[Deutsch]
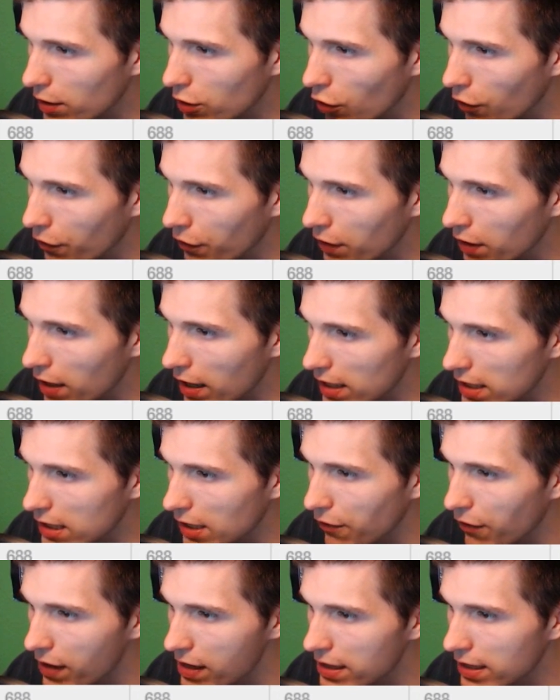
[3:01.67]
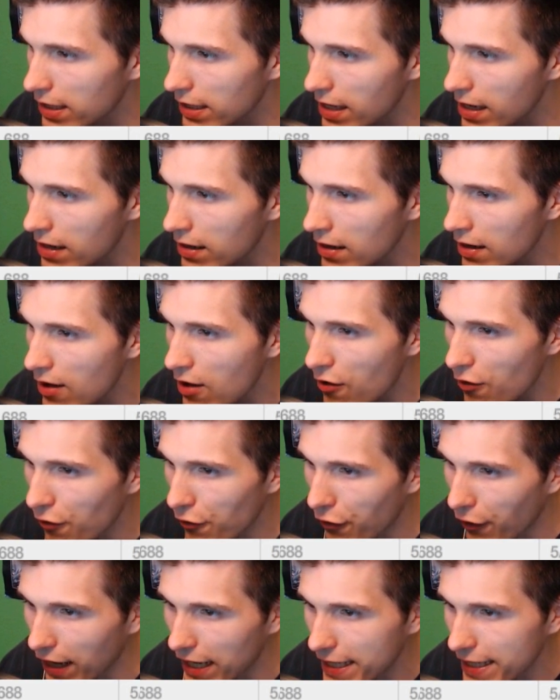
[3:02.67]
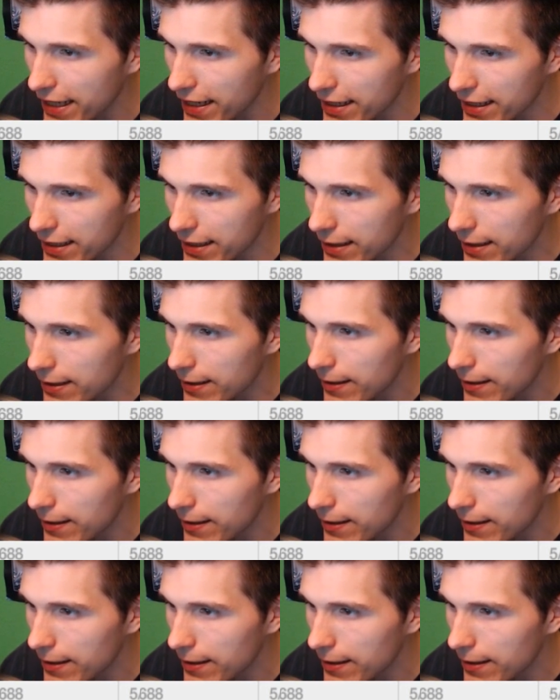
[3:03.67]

Ich hoffe, es gefällt dir weiterhin.